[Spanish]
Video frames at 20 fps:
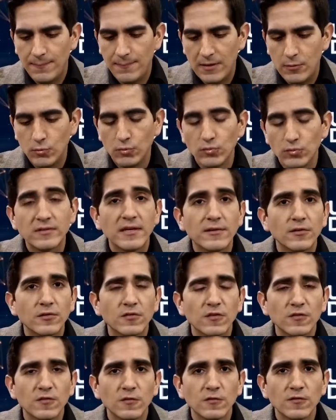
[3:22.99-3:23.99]
pregunta, no
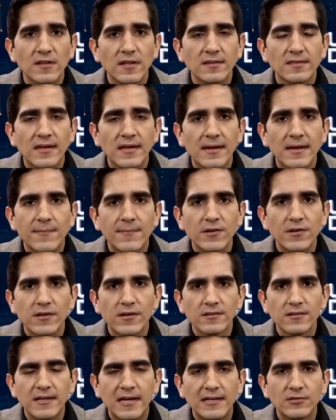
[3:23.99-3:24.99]
sé si usted tenga
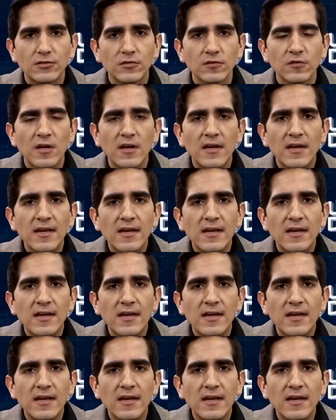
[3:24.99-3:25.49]
mayores datos,